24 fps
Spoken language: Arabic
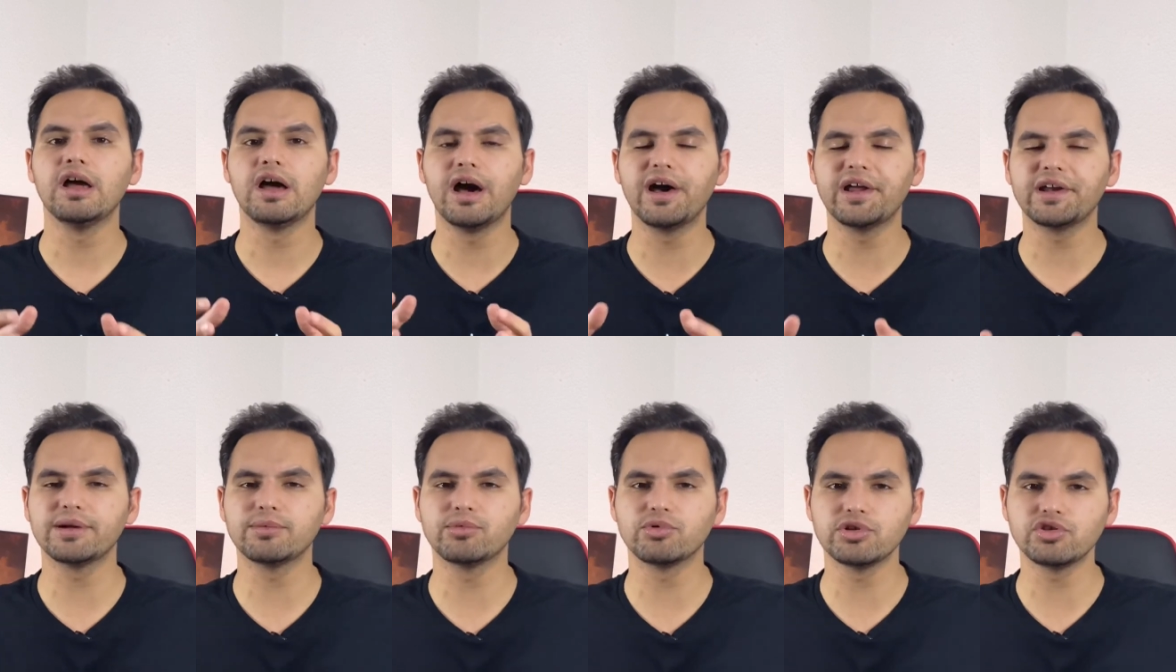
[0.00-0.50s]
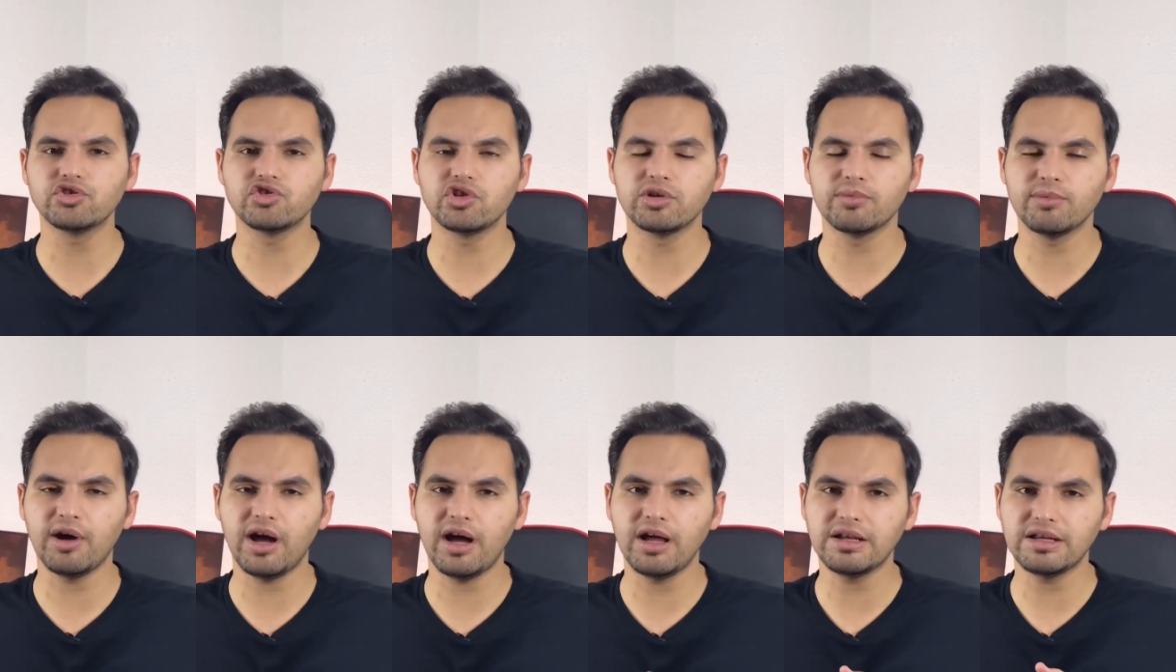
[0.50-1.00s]
قربوا
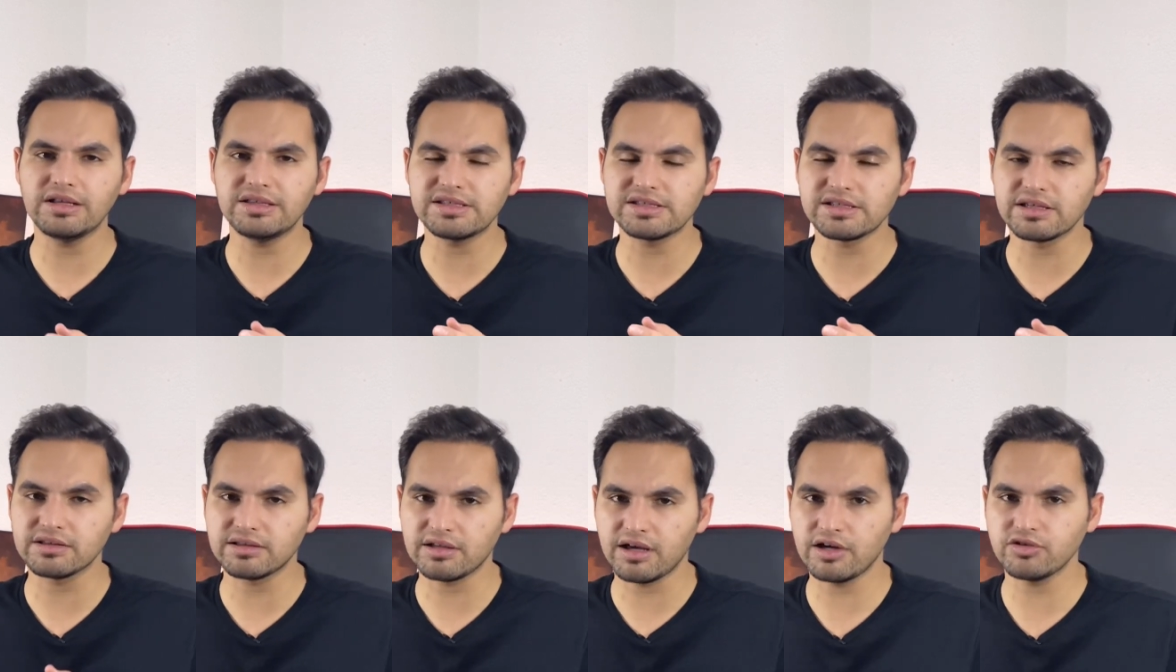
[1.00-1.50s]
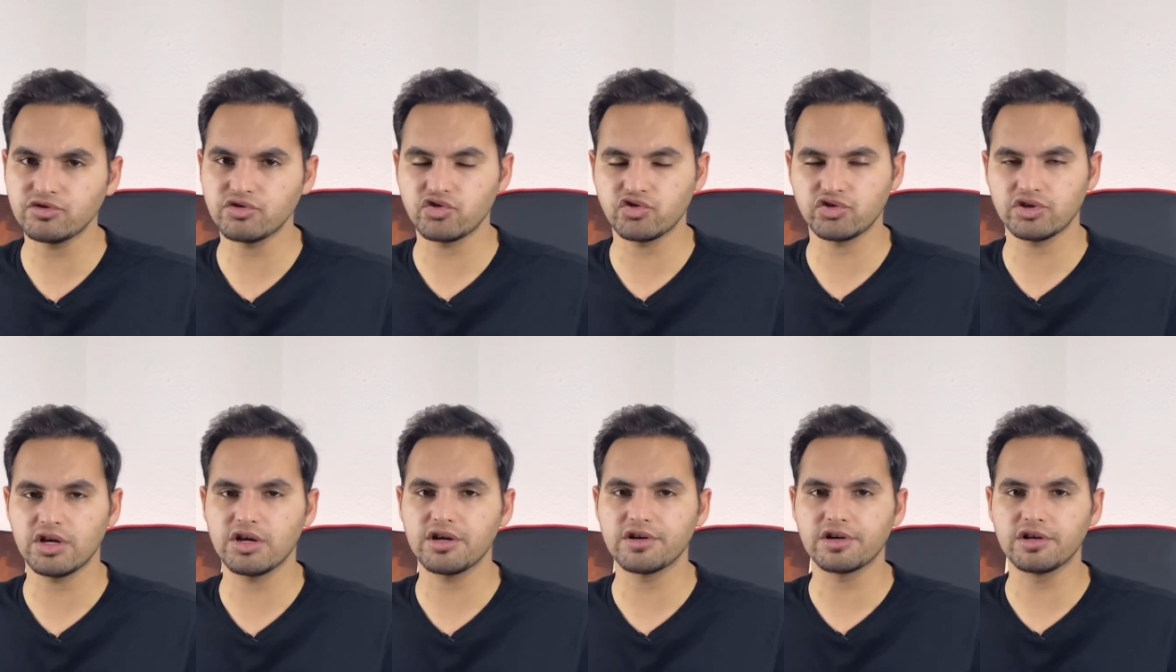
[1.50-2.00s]
الاجتماع ل 19
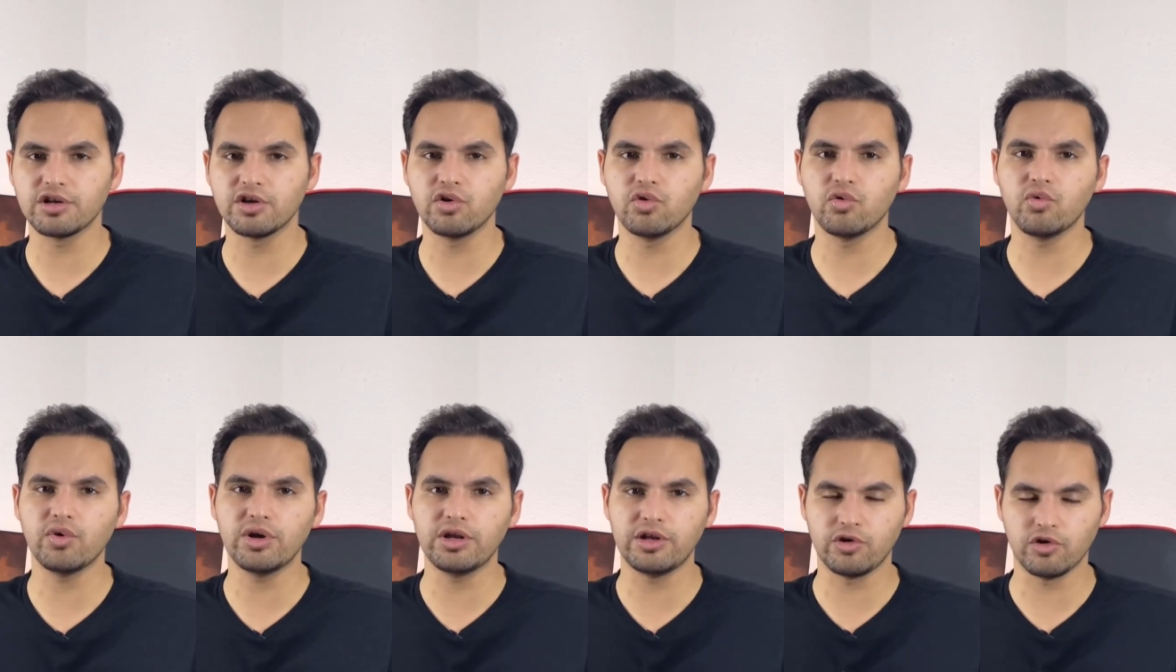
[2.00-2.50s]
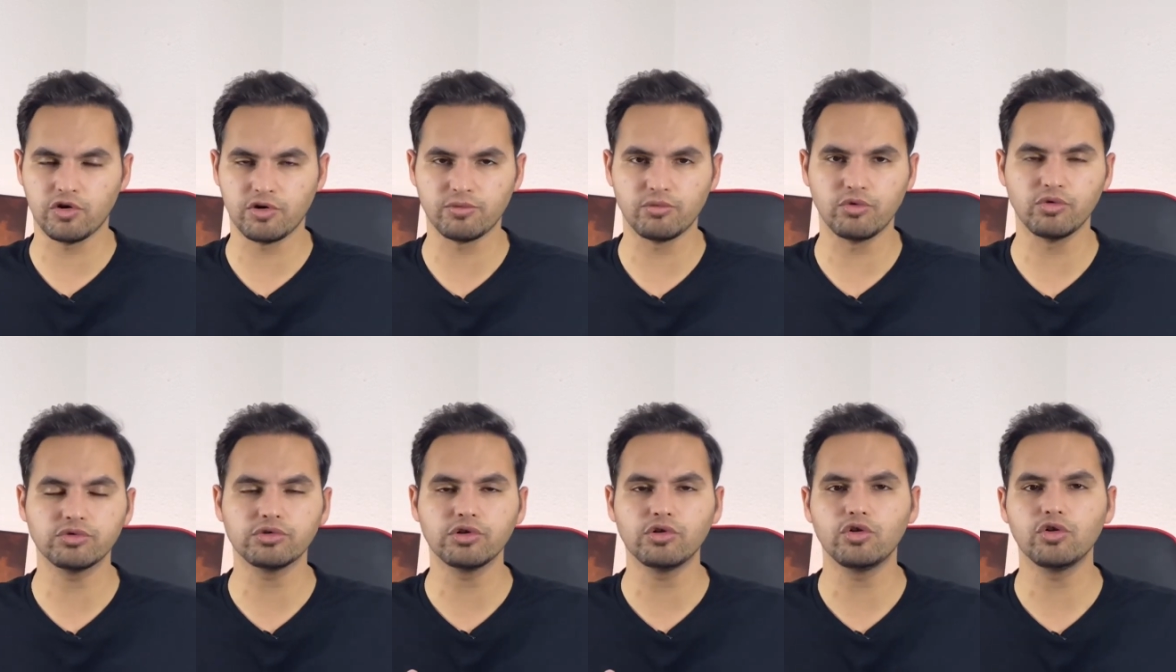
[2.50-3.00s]
الشهر اللي هو اليوم
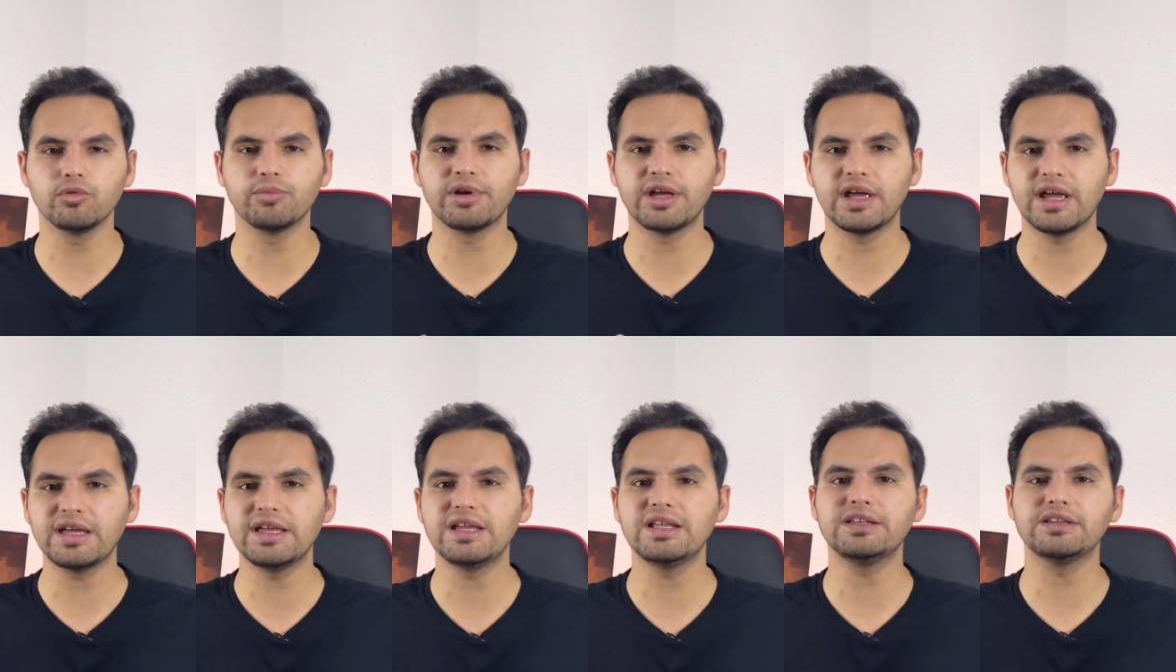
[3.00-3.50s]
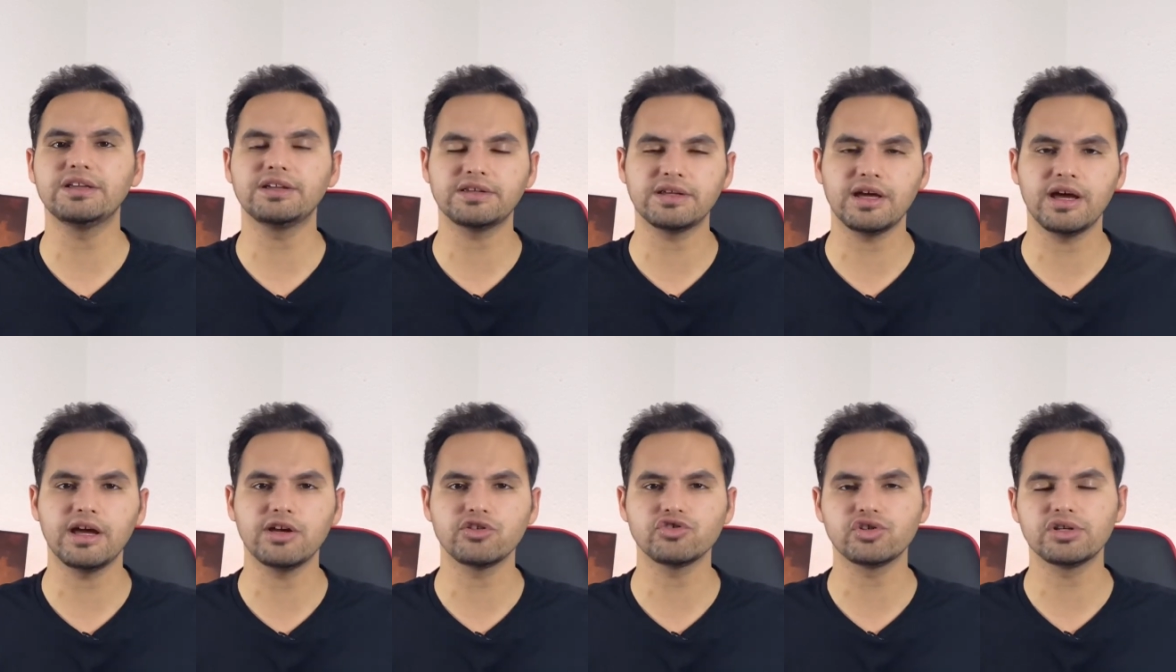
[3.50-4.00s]
وطلعوا بهي
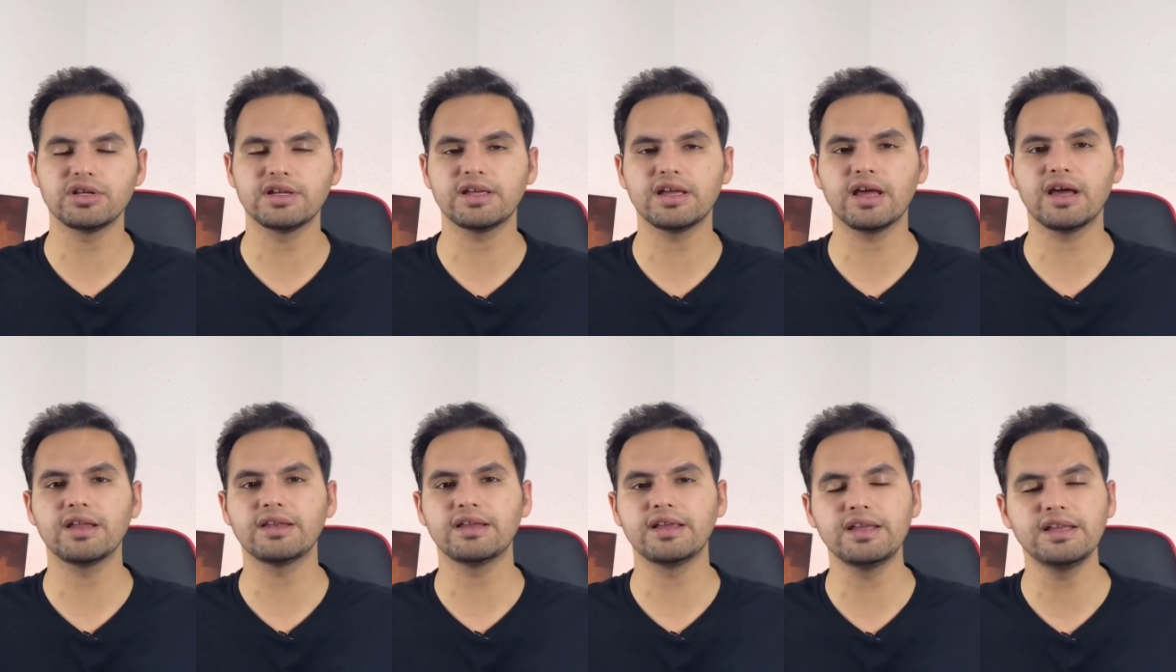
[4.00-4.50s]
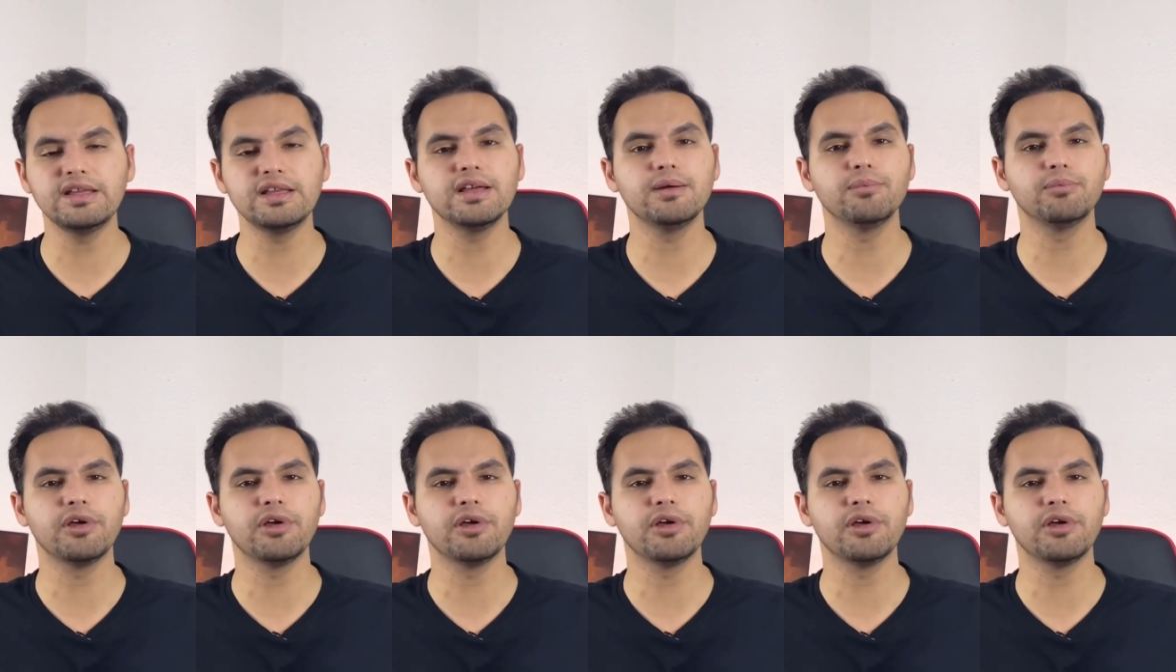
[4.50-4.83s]
النتائج اللي كان هي